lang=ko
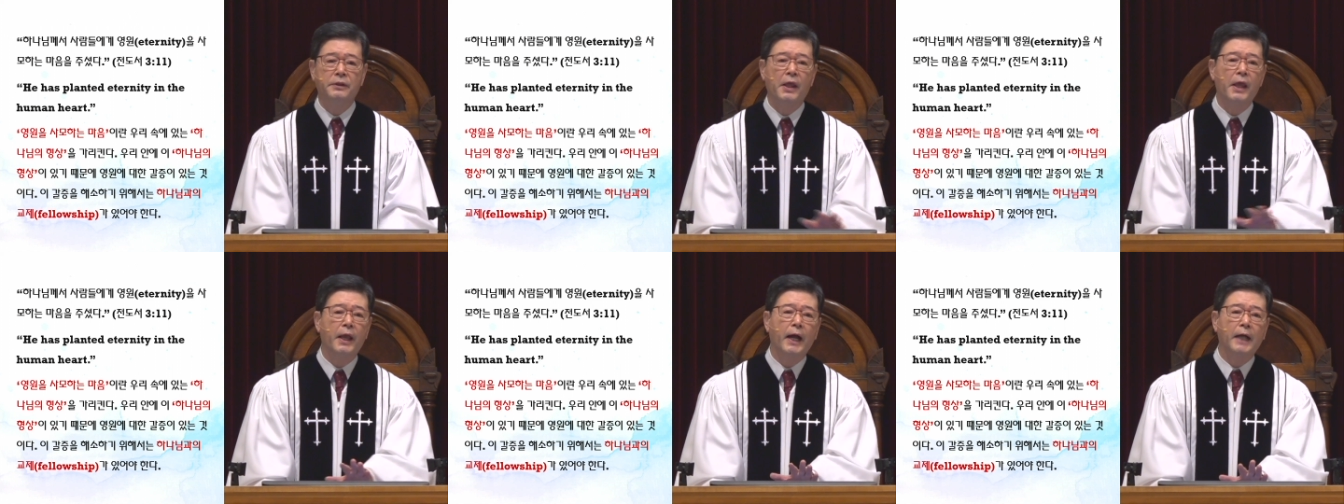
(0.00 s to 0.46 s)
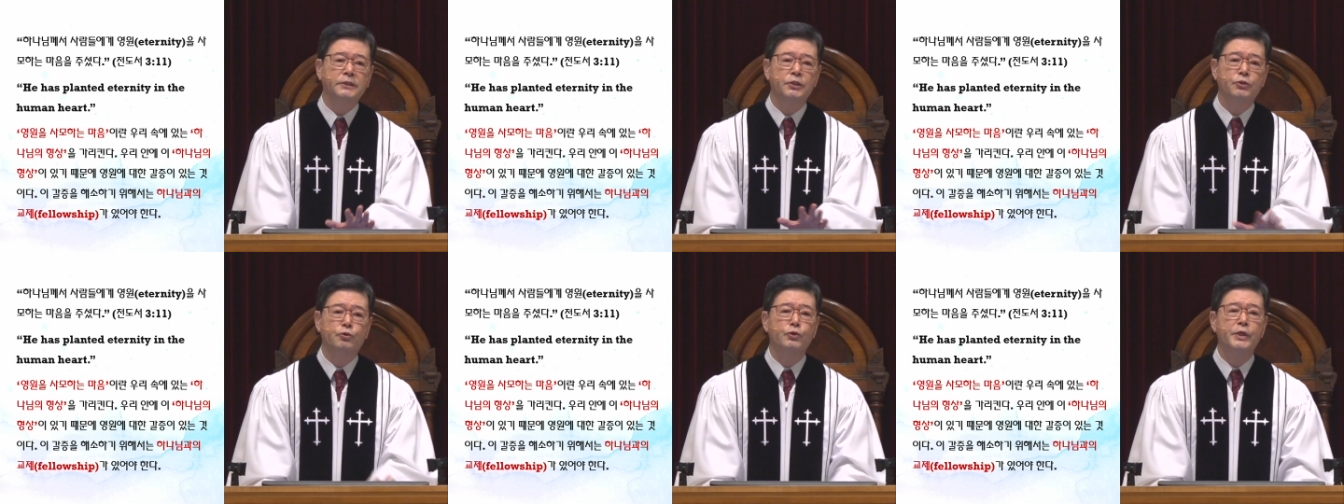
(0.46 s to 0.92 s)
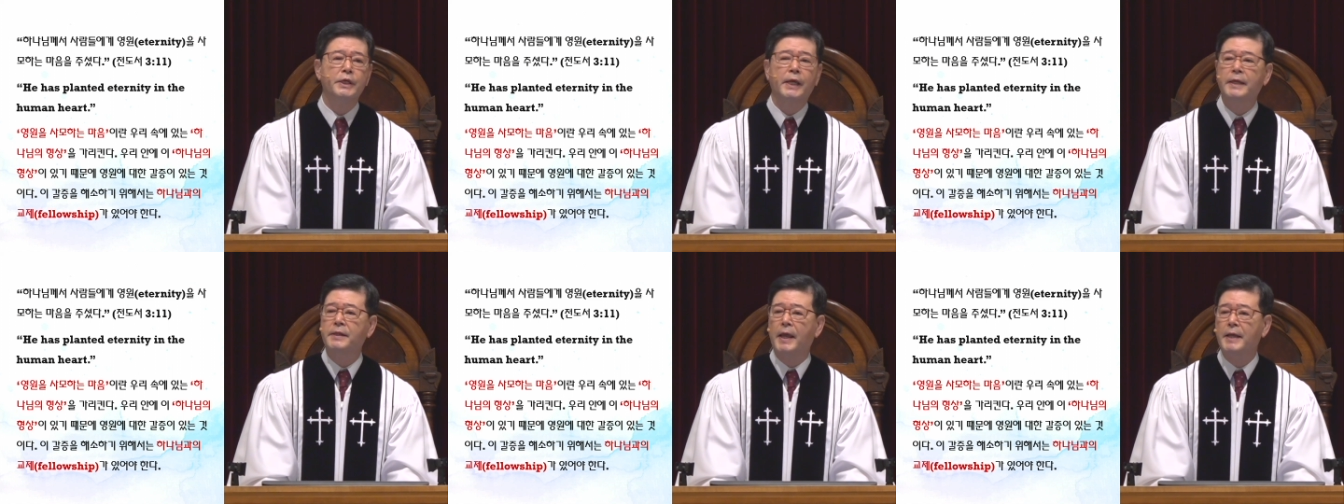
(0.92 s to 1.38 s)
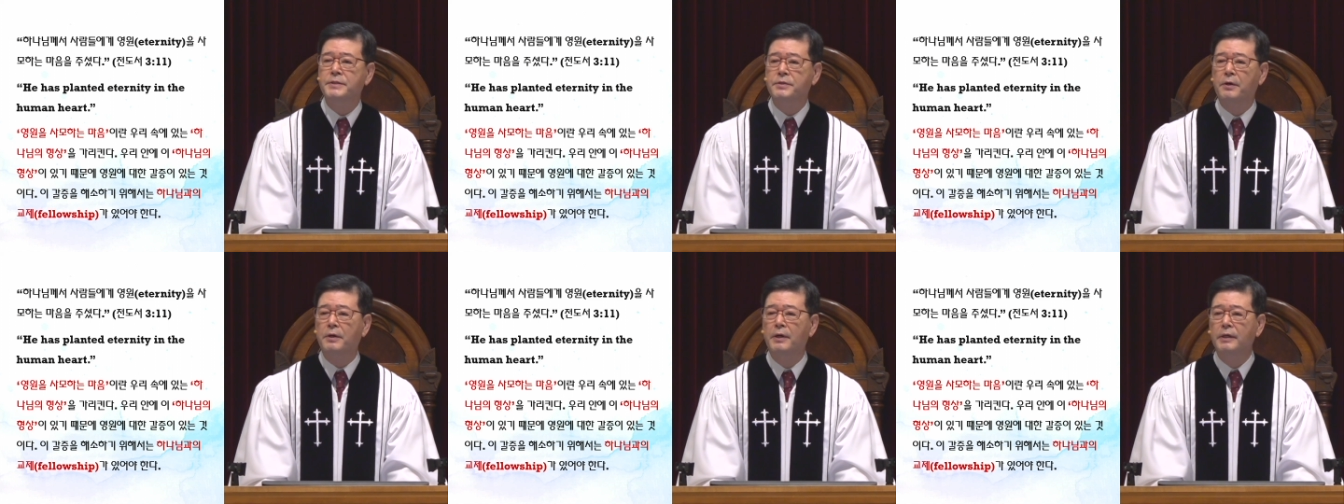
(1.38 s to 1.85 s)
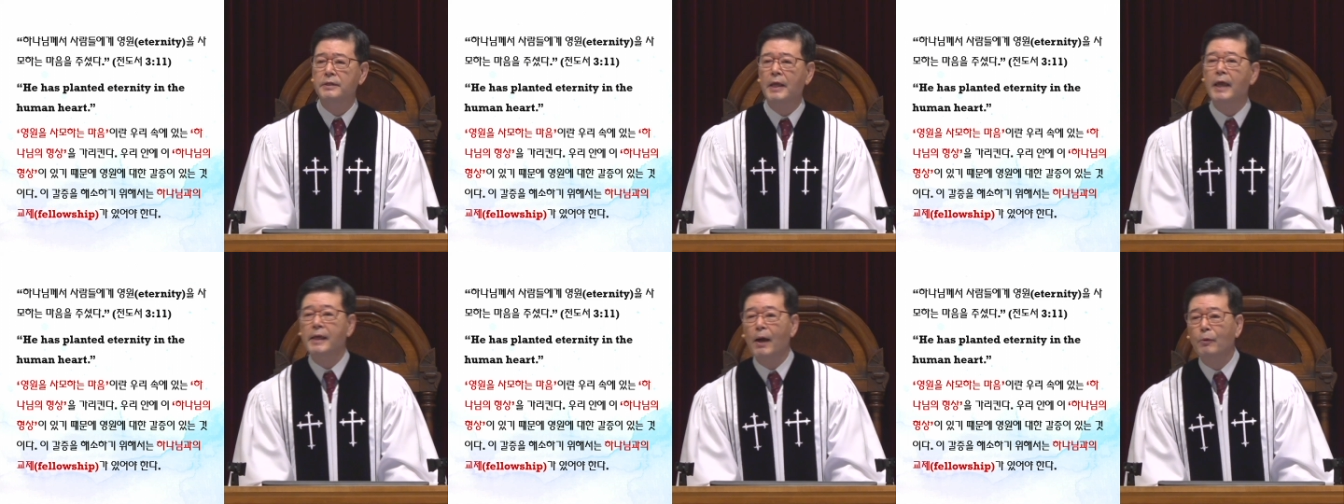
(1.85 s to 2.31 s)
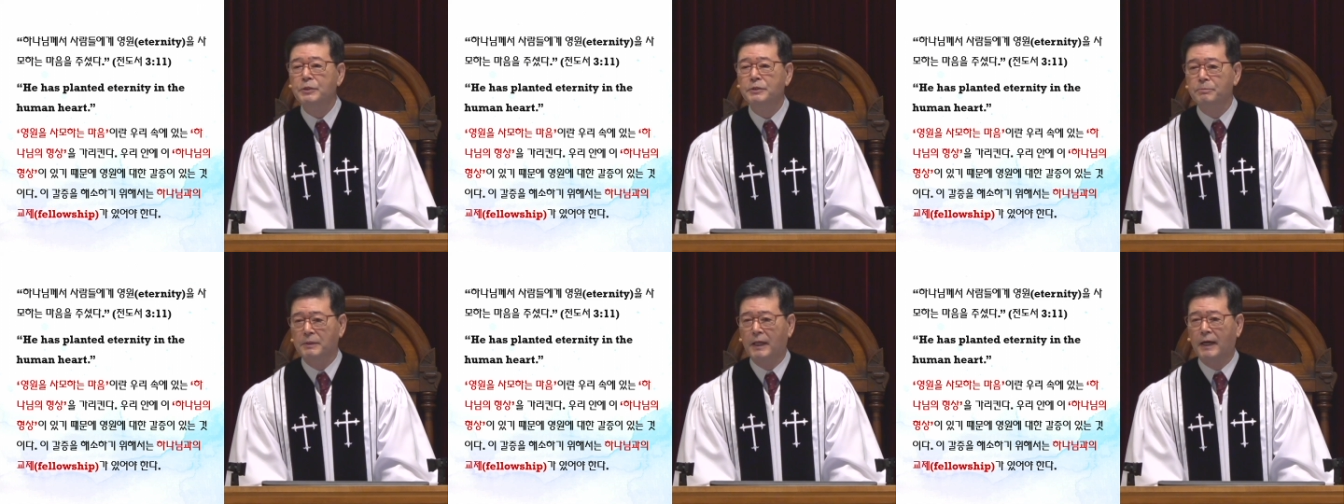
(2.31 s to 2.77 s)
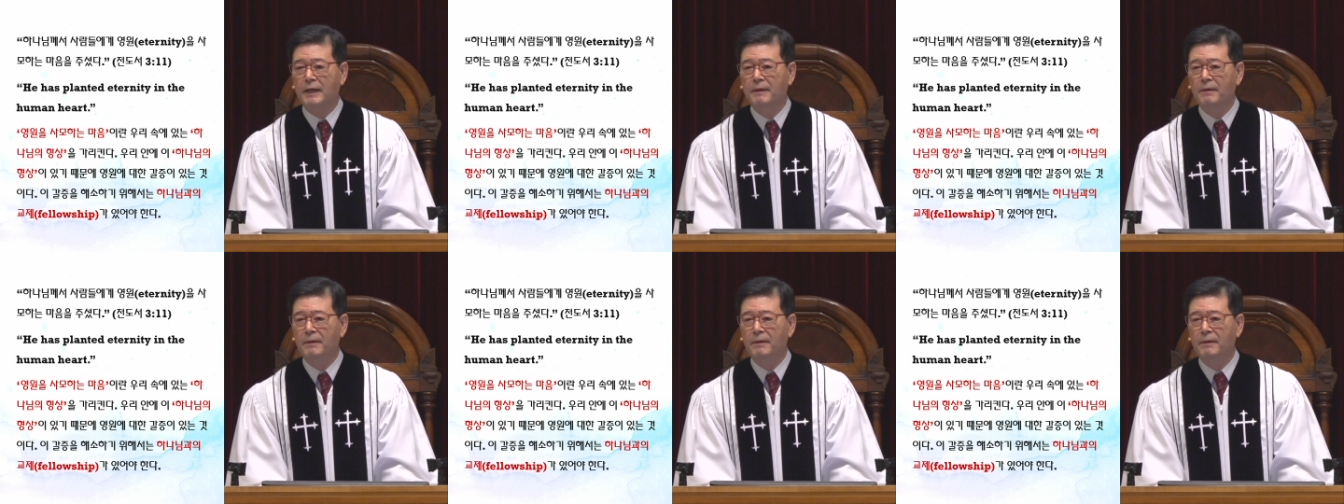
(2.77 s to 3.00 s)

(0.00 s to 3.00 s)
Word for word: 네 가지 유익에 대해서 얘기하고 있습니다.